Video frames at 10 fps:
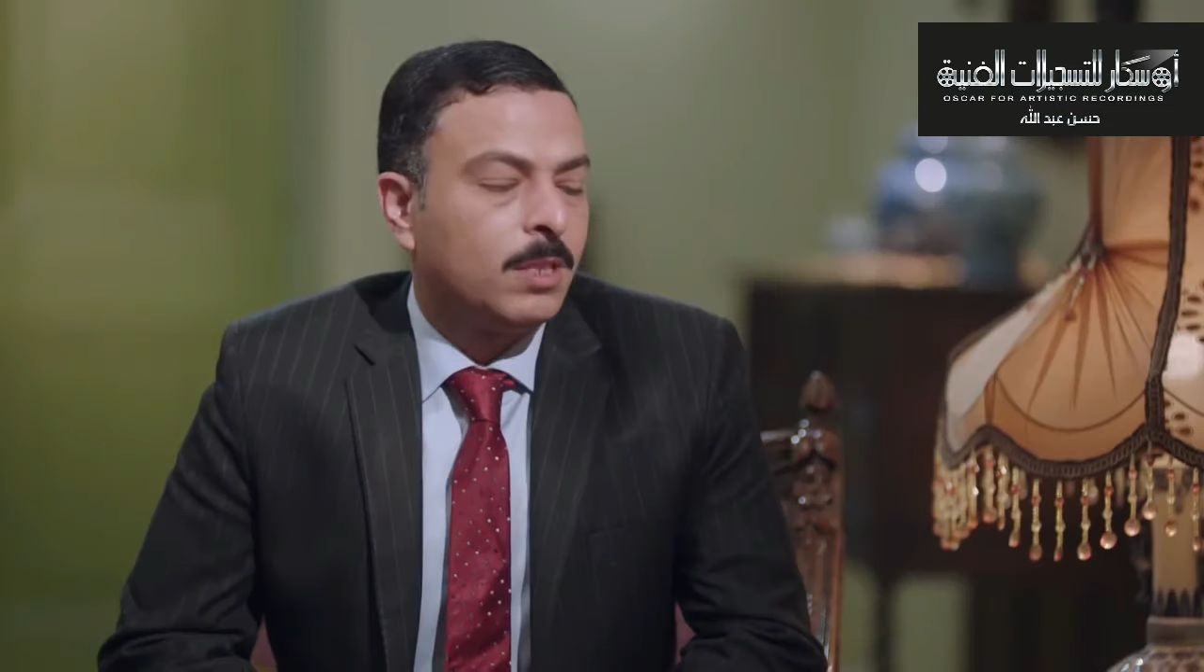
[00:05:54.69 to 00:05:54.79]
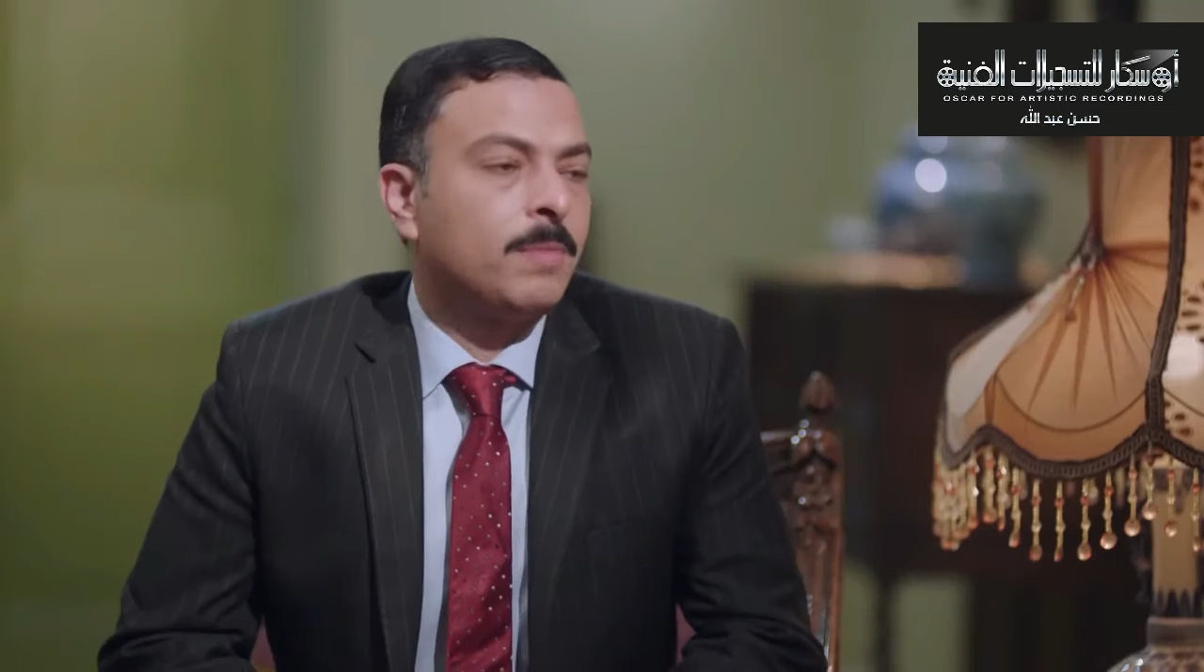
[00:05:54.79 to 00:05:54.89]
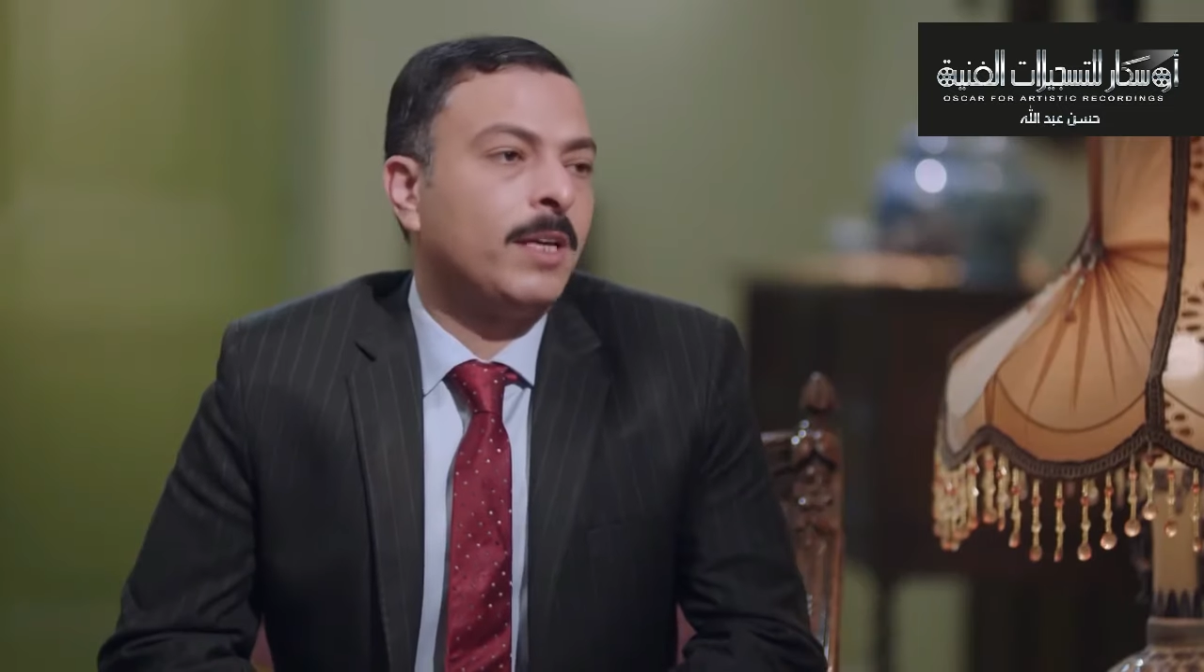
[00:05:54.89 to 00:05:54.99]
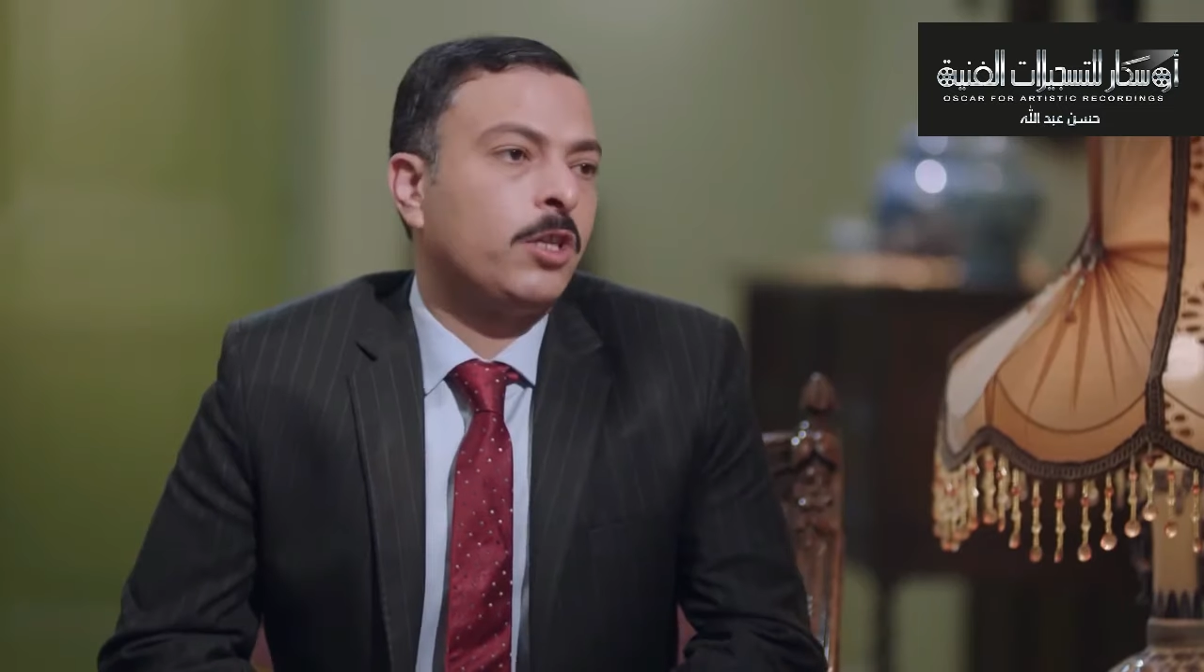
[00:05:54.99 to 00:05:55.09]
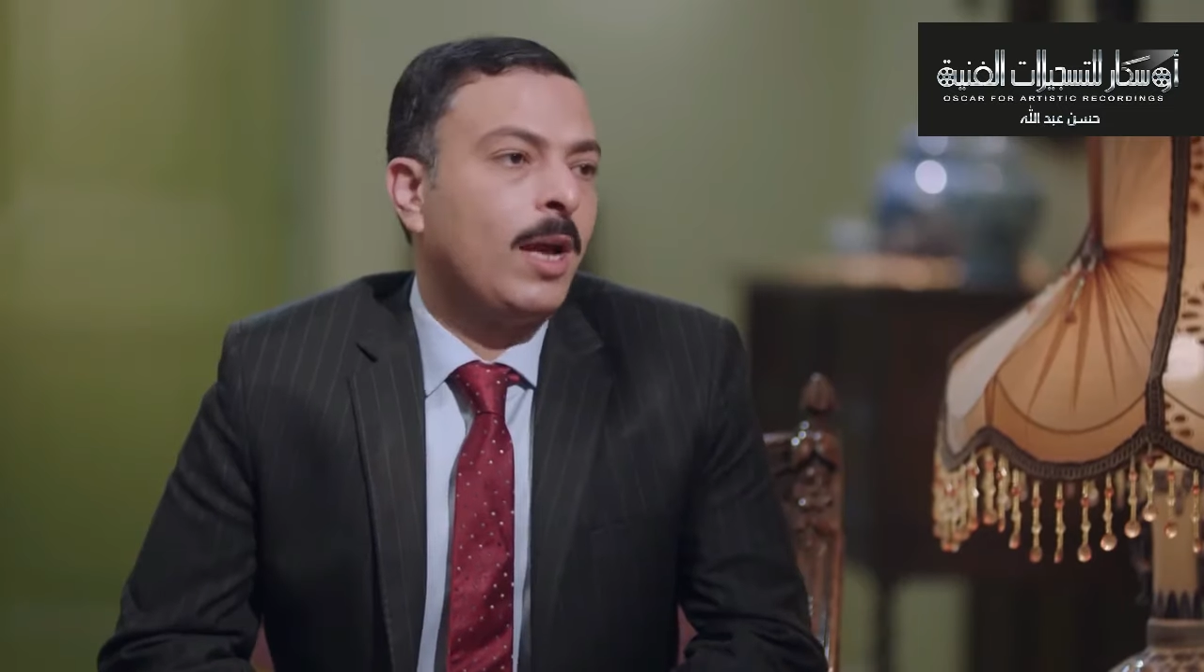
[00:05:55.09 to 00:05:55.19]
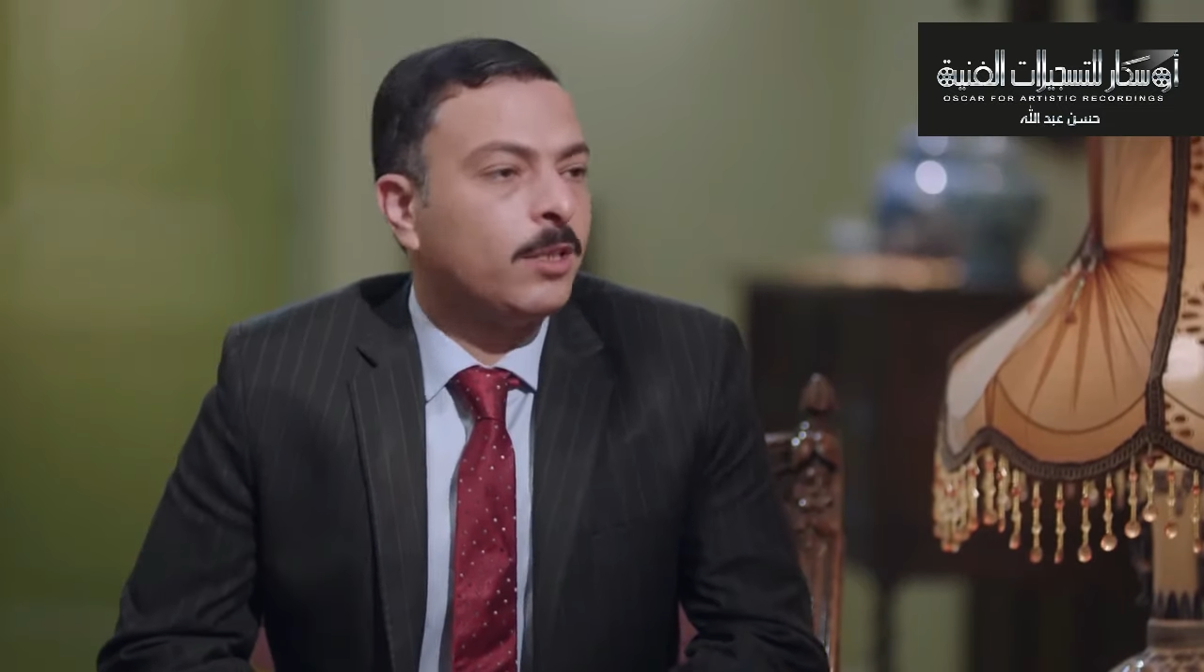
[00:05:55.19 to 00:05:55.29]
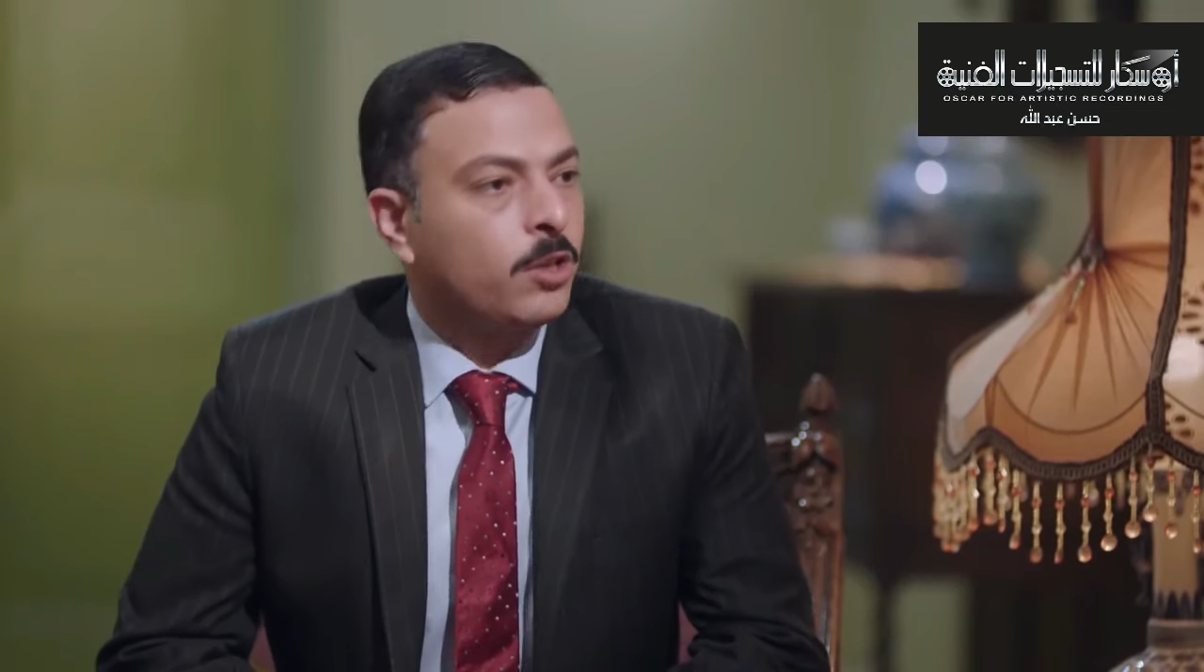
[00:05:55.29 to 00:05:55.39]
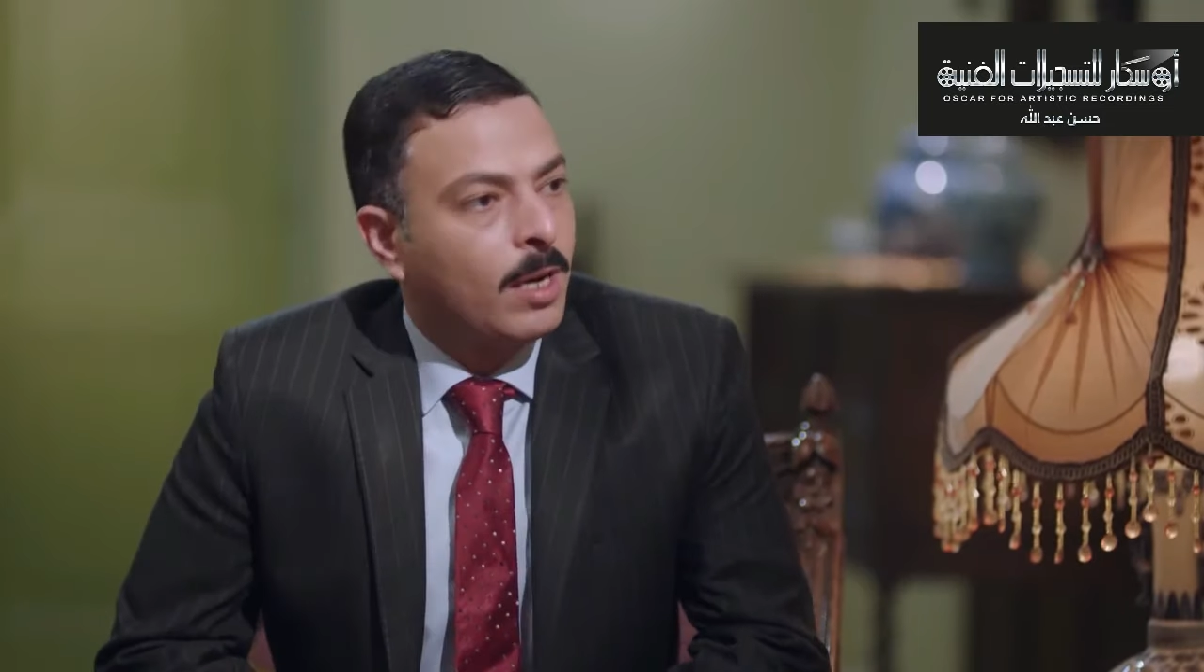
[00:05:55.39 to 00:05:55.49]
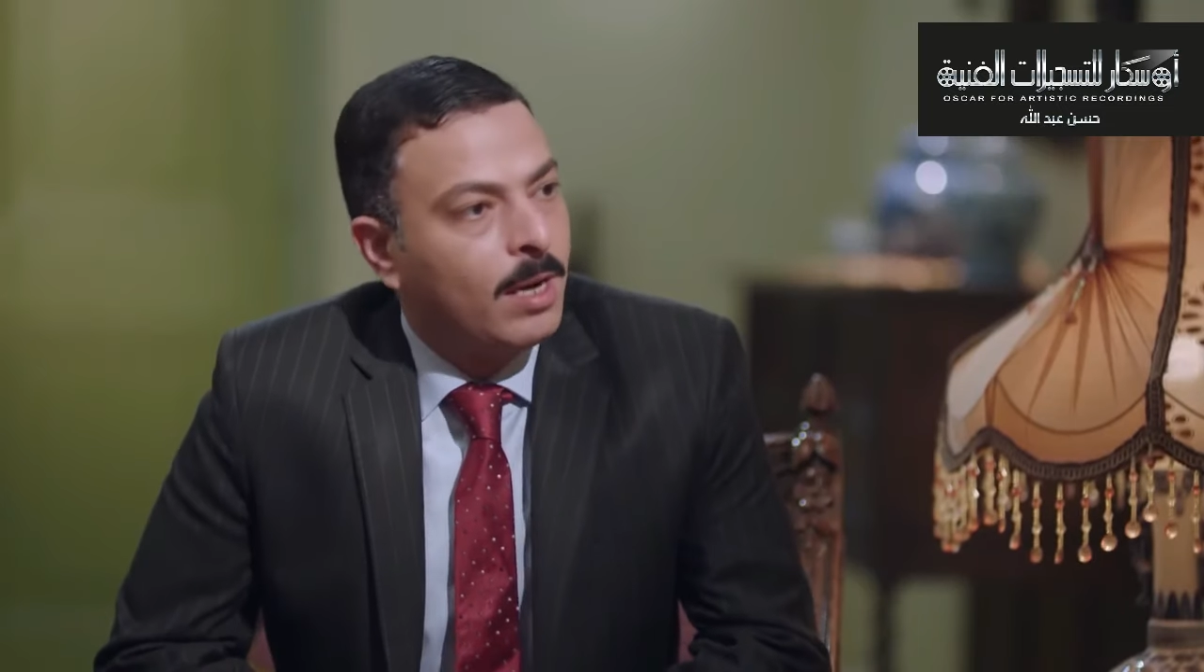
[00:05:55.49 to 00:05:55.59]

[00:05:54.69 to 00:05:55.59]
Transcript: ما تسمعش يا حجة